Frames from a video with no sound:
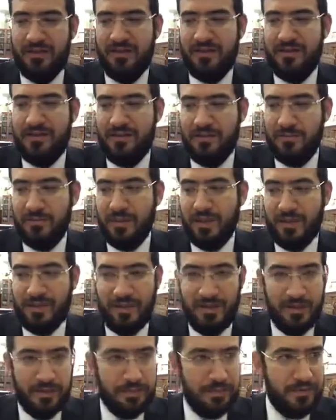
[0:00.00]
едим
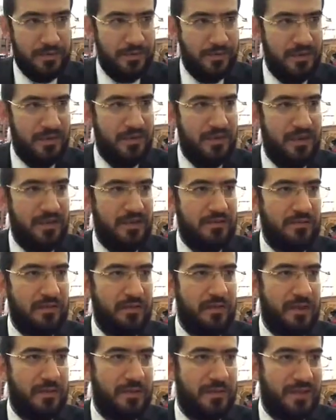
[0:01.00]
хлеб, во
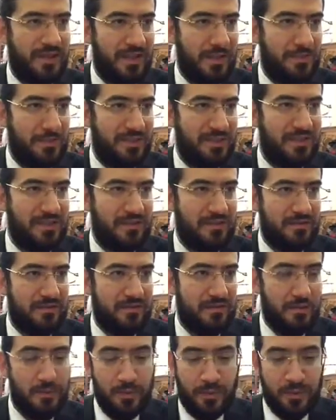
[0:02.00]
время трапезы,
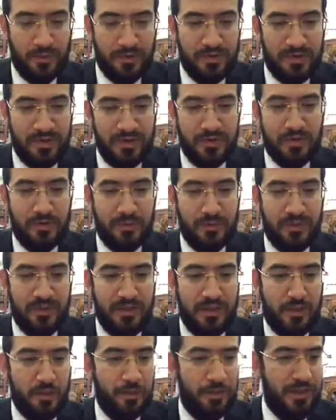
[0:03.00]
любой, да, то мы
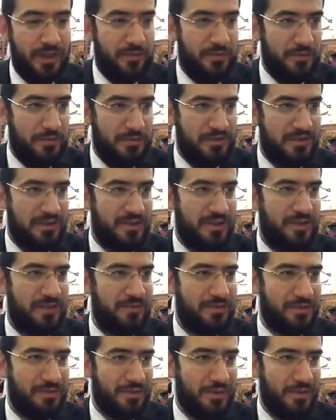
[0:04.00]
окунаем его сначала
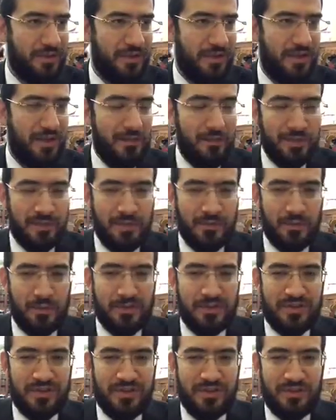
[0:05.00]
в соль, потому
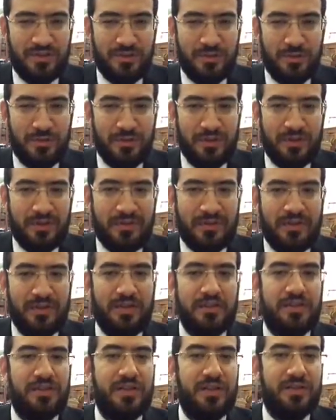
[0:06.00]
что на стол это
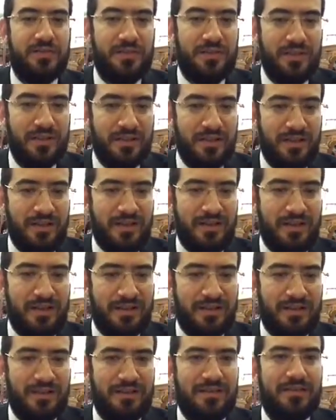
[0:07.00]
как жертвенник,
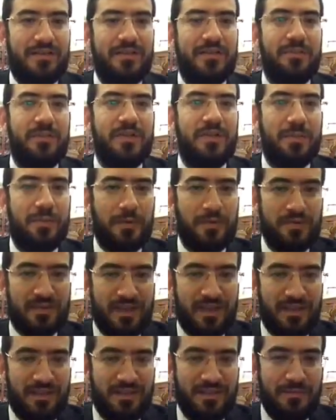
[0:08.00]
это, мы не просто
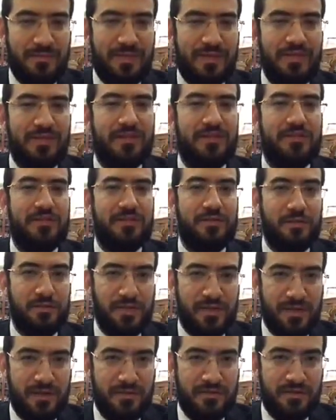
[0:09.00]
так едим, это наше
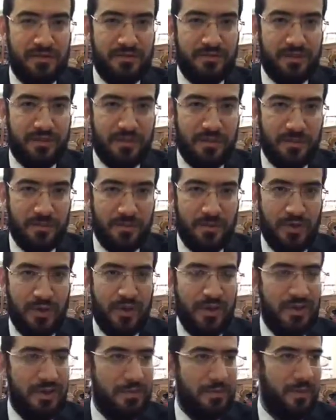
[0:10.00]
служение Всевышнему,
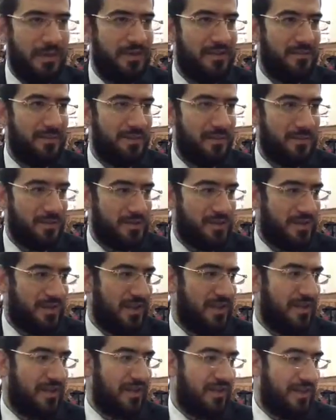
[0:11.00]
и поэтому тоже
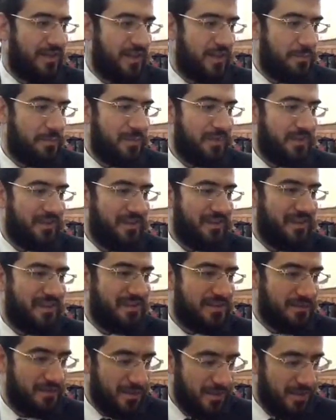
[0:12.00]
хлеб, это как
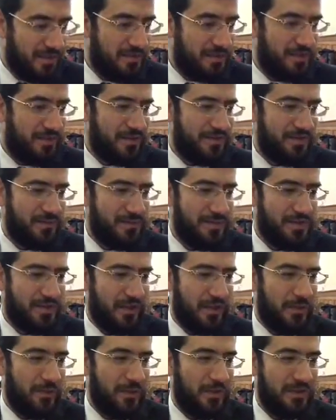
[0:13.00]
символизирует собой
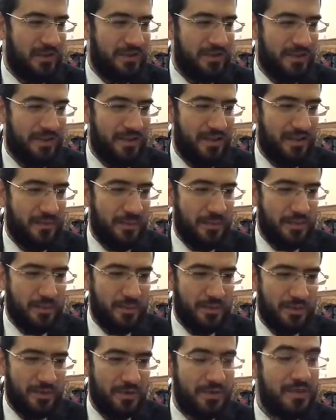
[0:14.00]
жертвоприношение,
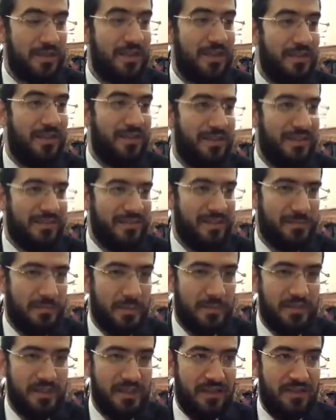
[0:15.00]
поэтому мы тоже едим
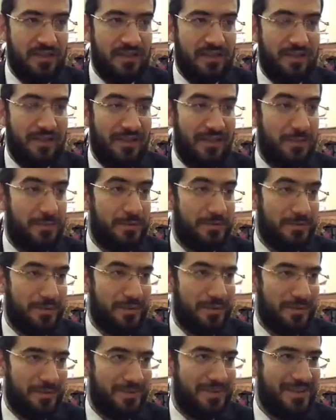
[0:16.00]
обязательно хлеб с
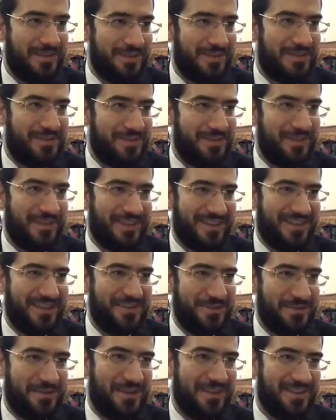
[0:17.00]
солью. Интересно, что это
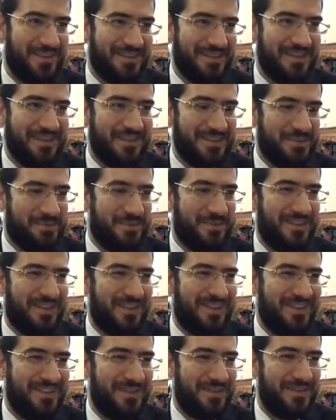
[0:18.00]
настолько стало
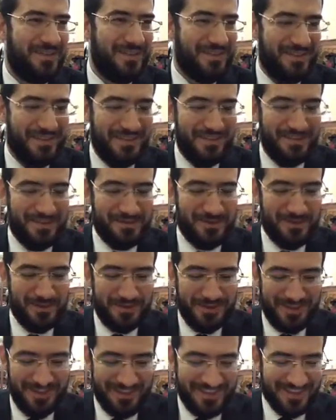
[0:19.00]
распространено, что
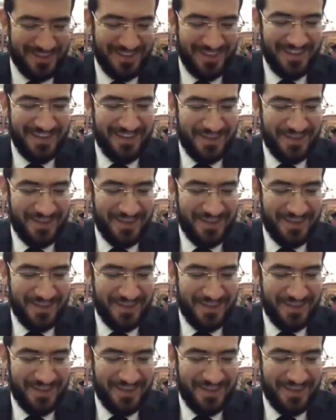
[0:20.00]
это даже